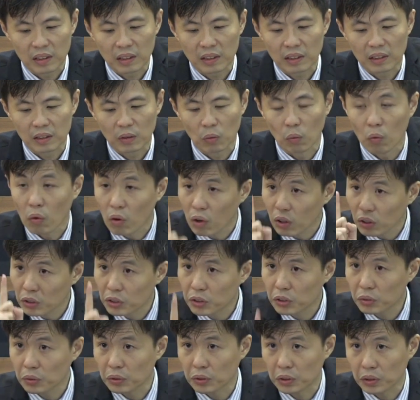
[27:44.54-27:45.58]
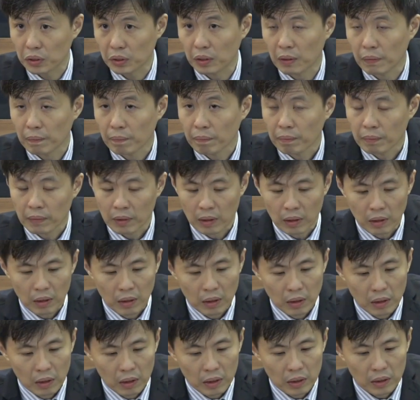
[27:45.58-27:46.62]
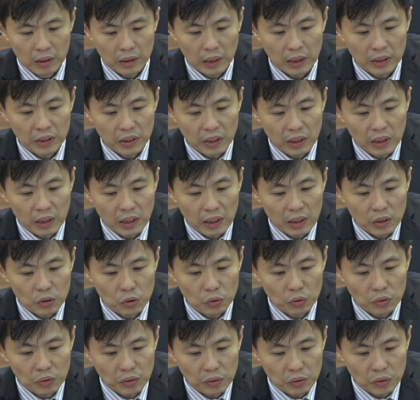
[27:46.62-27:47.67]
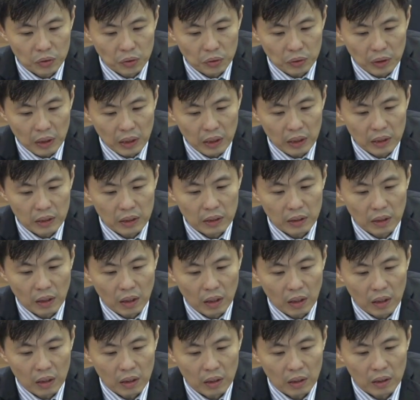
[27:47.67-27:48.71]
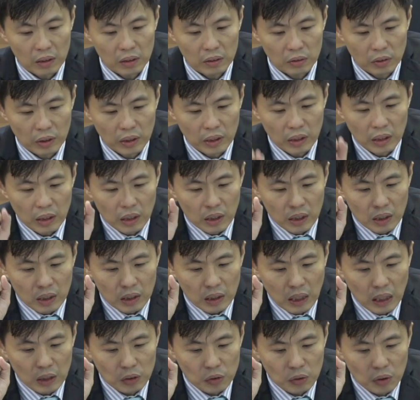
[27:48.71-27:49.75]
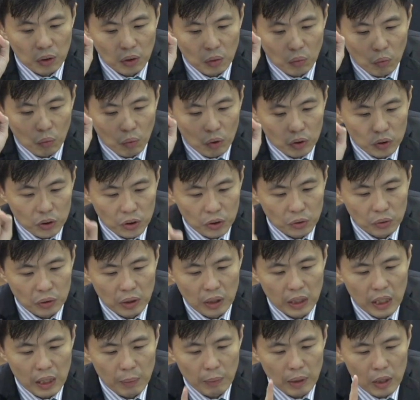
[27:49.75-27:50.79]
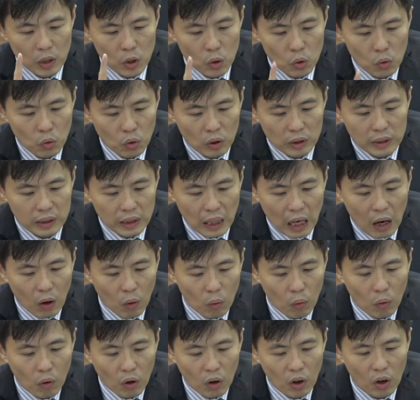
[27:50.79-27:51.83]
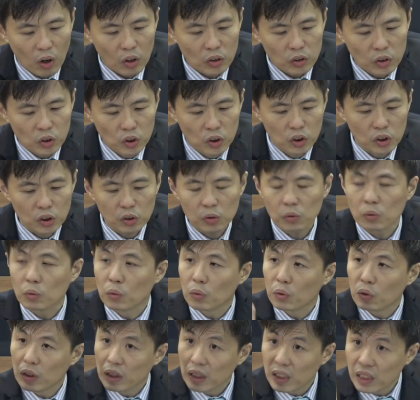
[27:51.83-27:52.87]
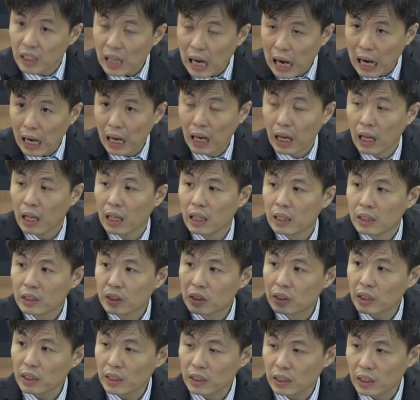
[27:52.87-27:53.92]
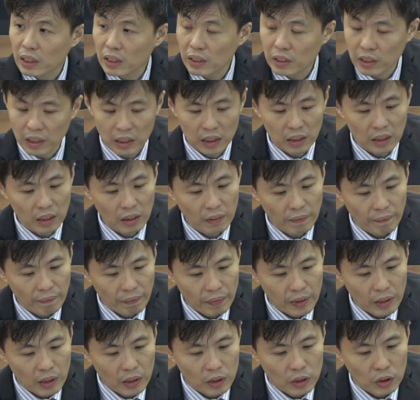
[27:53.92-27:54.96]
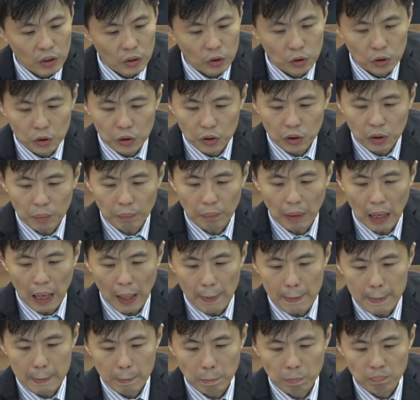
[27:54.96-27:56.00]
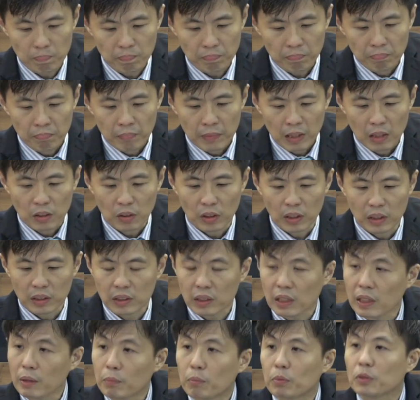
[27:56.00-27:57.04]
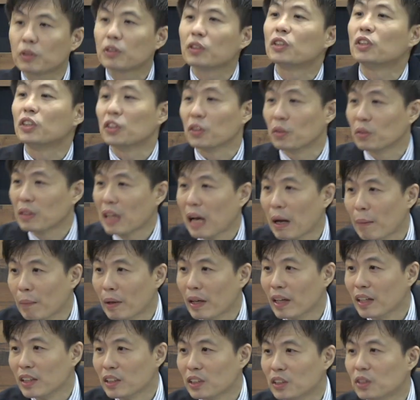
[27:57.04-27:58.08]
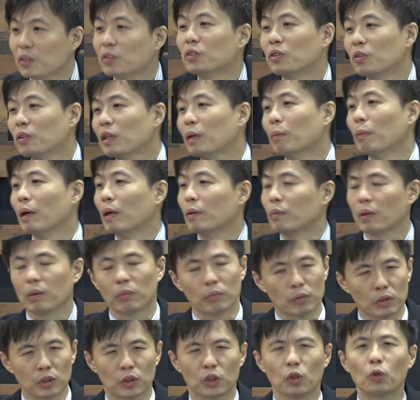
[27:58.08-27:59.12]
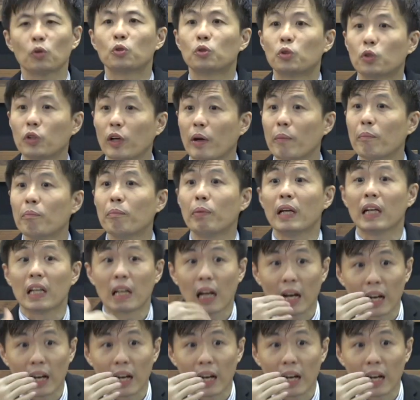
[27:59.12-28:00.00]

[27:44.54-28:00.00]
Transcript: 我就是。”在这里，主主的意思哈啊，所以他说：“我就你们若找我，就让这些人去吧。”对，这里不是求他们，求求你们，或者用权柄来